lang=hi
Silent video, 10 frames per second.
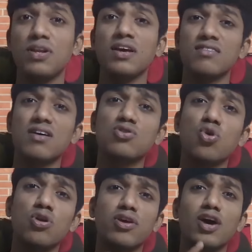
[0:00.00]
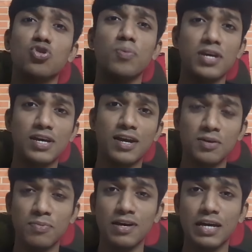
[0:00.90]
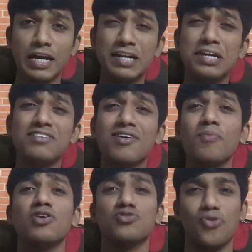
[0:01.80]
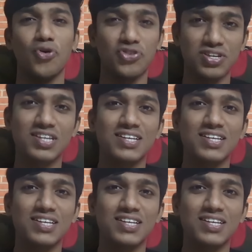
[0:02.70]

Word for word: फीलिंग के साथ छोड़ देगा तुम्हें ये एनिमे इट इज अ मस्ट वॉच